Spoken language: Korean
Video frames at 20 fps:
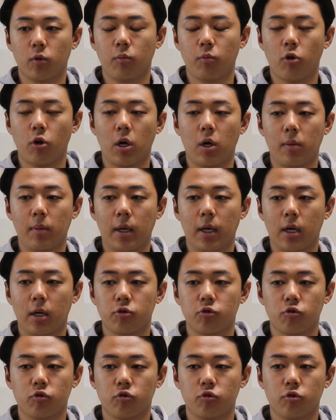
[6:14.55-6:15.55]
포함해
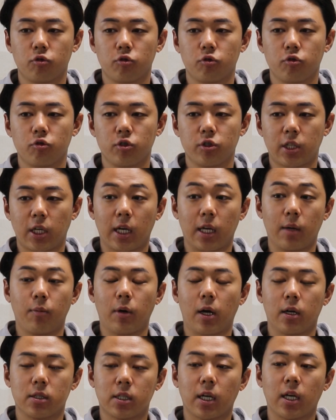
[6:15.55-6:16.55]
가지고 자기
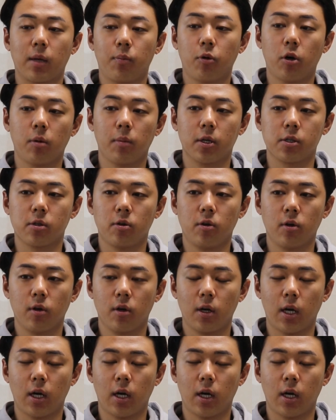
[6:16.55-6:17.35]
아 자기 포함해서